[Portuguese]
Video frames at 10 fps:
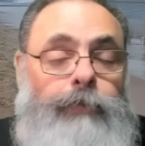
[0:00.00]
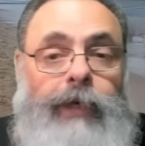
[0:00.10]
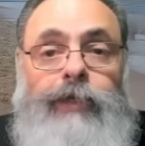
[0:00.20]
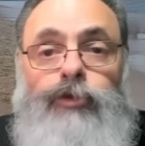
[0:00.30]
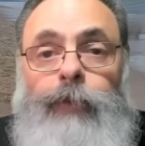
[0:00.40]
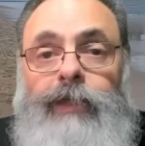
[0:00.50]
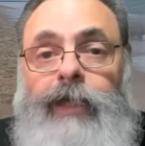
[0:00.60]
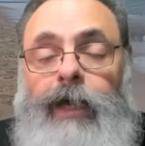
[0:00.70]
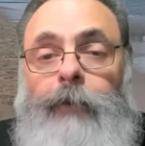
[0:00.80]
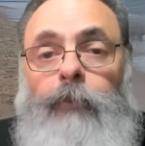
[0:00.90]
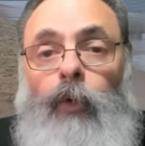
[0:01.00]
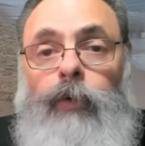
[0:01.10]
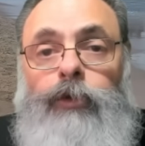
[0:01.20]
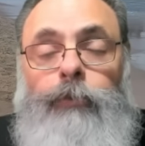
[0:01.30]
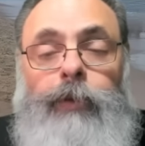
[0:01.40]
parece uma ideia
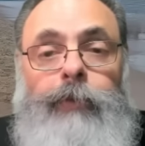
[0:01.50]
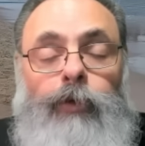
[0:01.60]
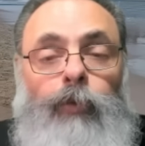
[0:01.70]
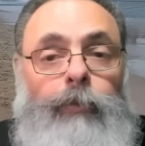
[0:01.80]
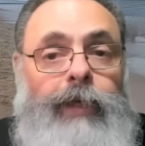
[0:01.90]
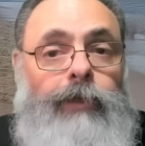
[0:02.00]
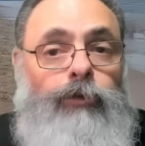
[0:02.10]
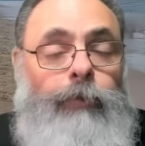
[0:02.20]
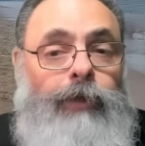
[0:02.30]
boa num primeiro momento,